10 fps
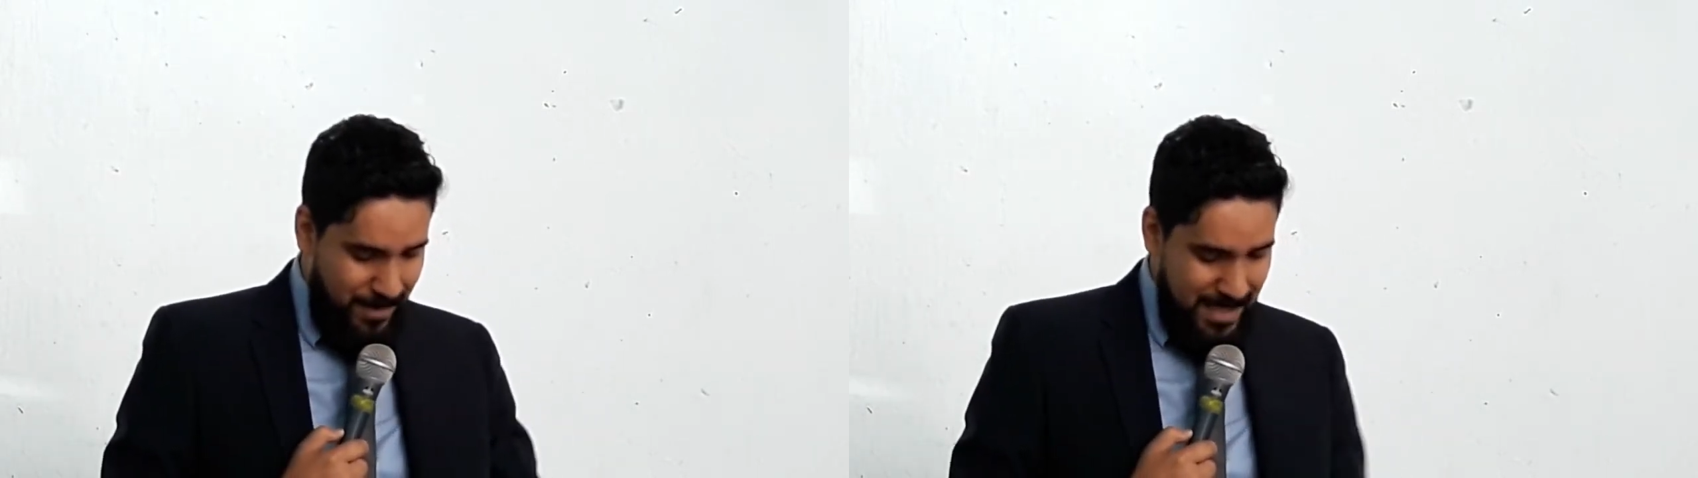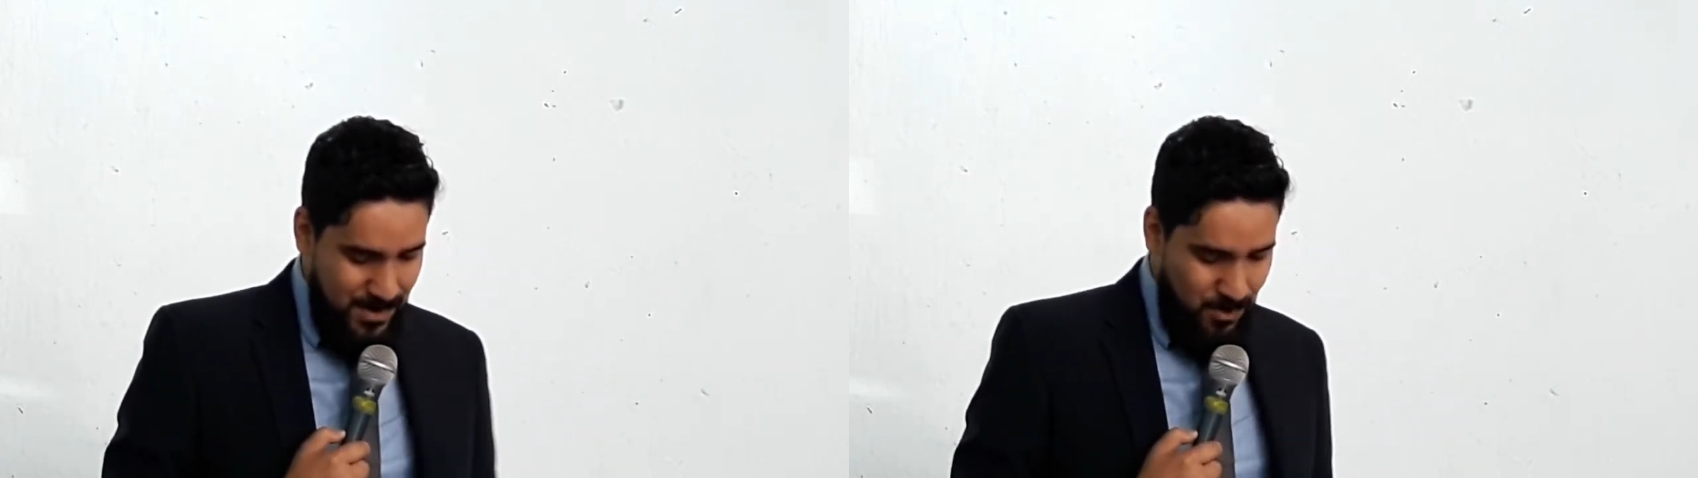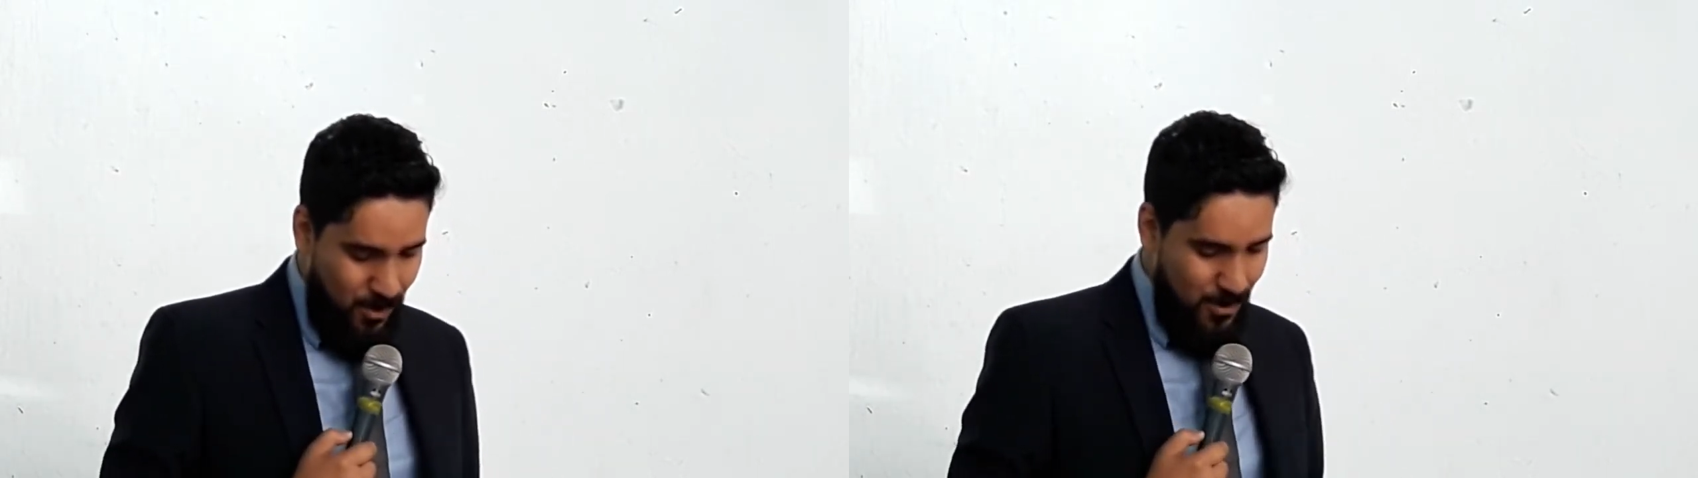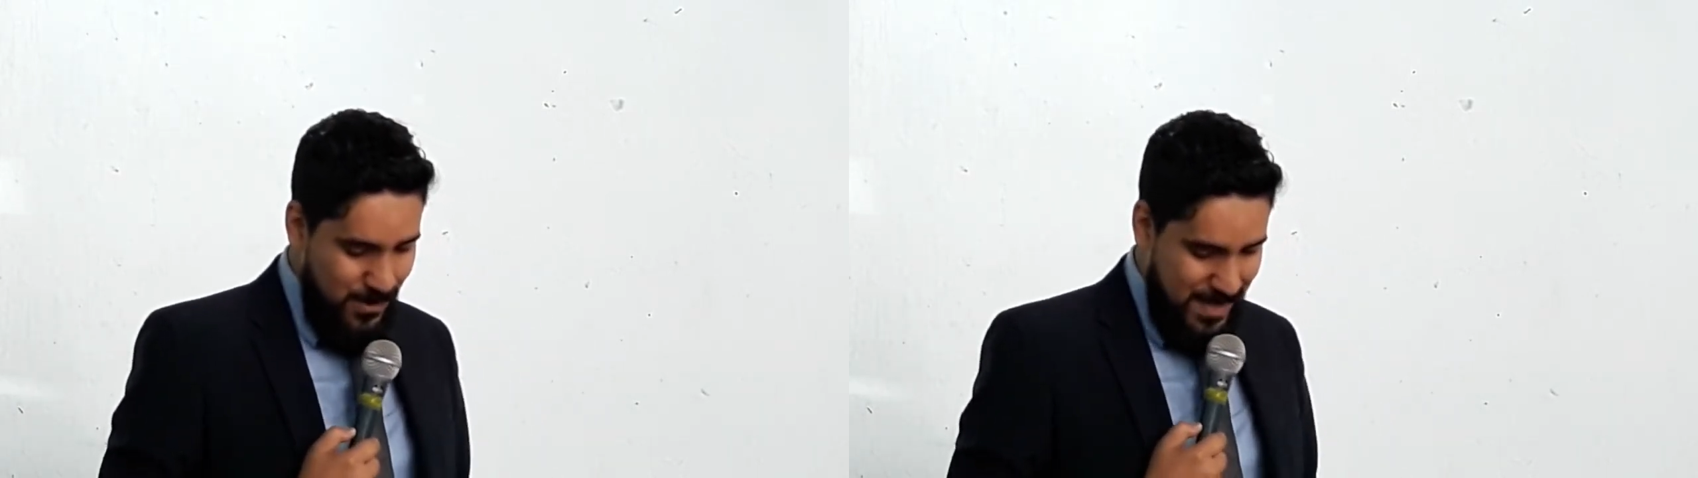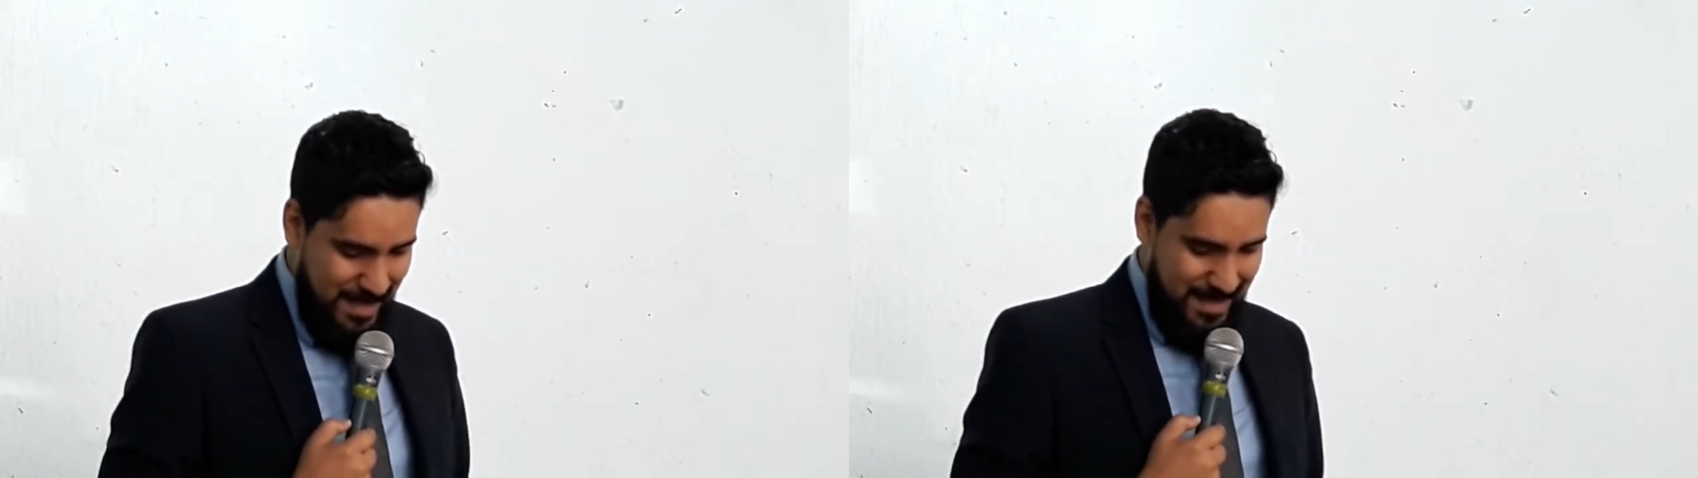verso
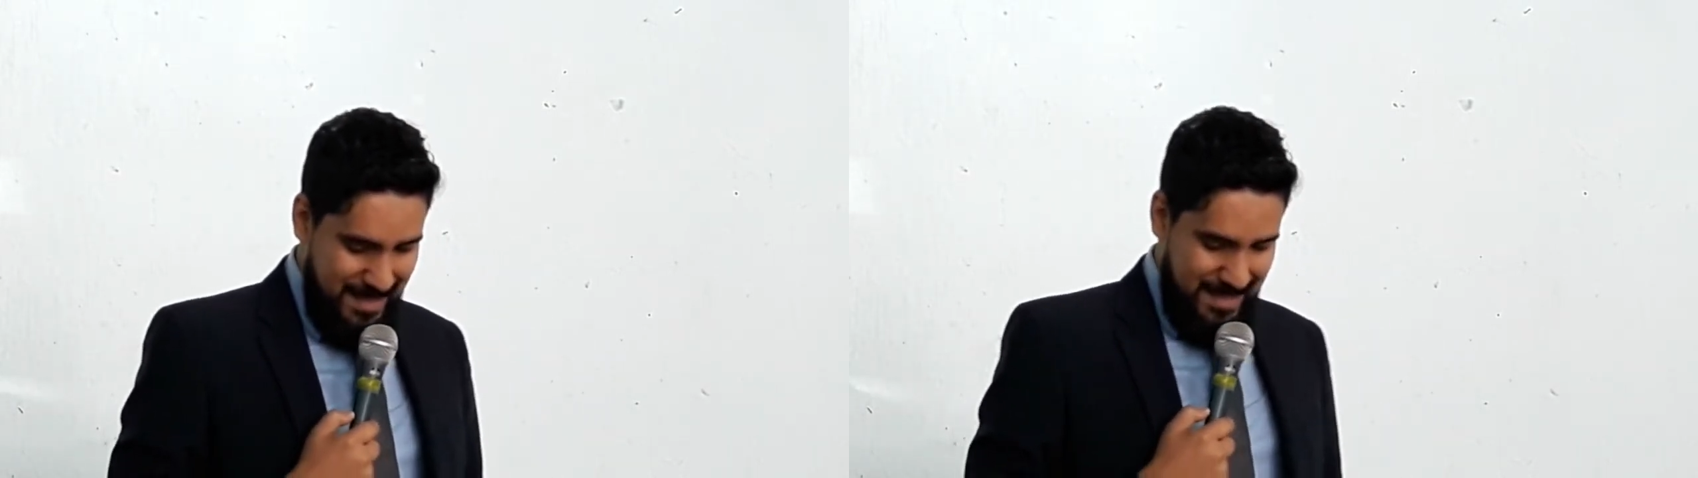11,